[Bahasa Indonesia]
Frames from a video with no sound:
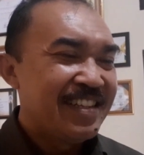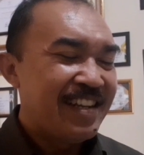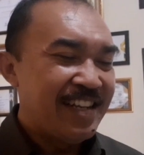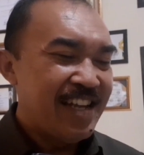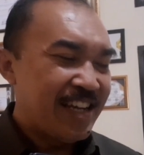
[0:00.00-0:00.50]

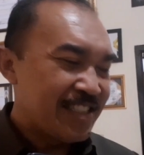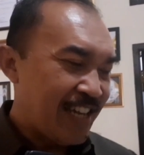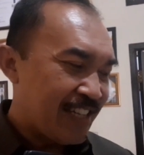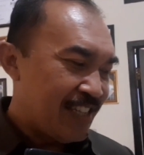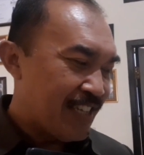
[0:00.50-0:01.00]
dan yang
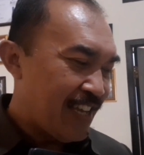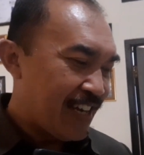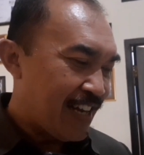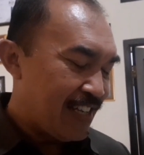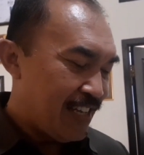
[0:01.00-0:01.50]
sangat
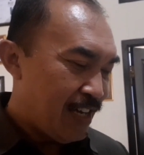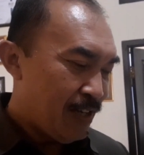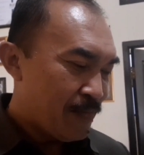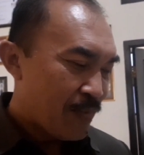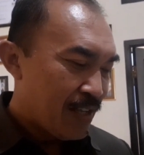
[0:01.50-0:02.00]

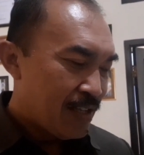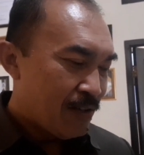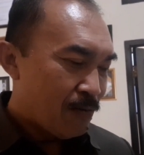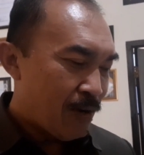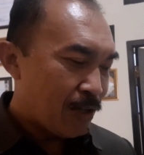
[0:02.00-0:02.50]
disayangkannya
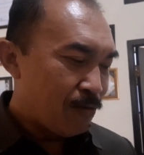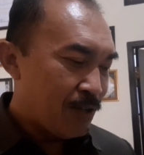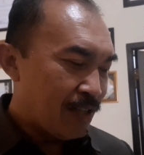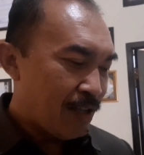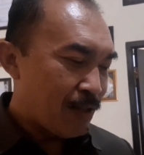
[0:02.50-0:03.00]
waktu
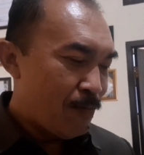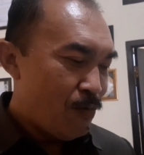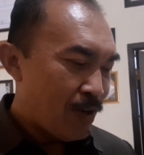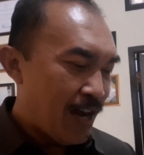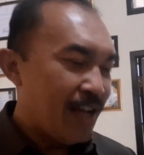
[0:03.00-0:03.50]
kita
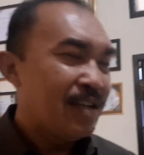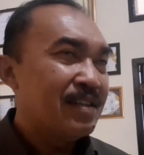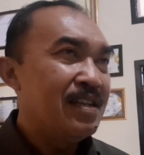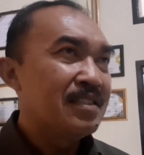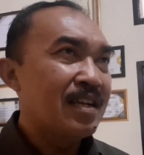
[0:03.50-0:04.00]
temukan
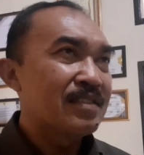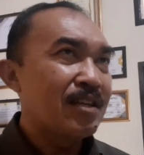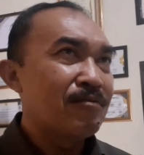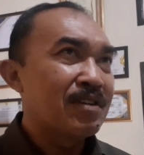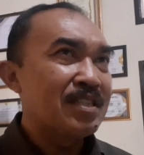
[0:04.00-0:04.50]
di salah
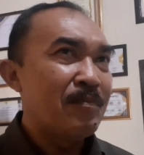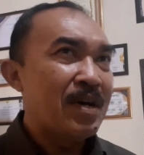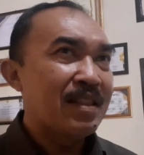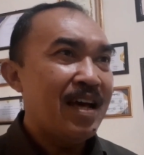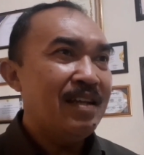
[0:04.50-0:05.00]
satu
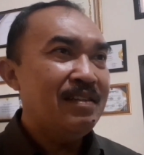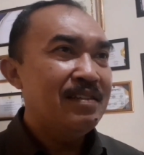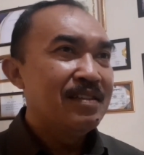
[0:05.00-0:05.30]
kecamatan